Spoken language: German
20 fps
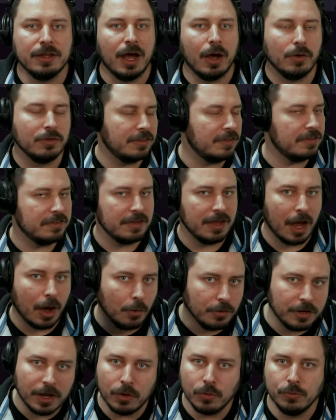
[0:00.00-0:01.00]
außer sie
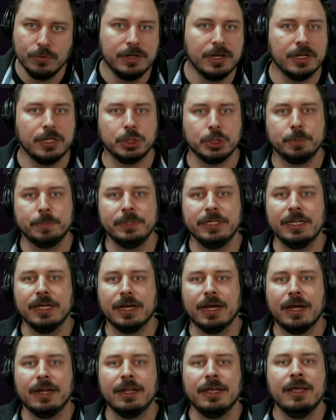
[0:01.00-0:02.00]
hauen da hunderte Spiele
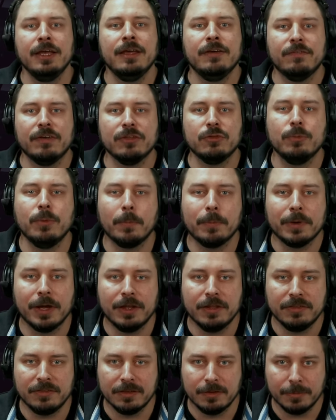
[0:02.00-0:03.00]
rein, was überhaupt
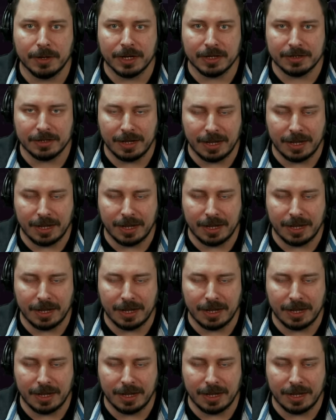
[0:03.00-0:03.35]
keinen Sinn macht.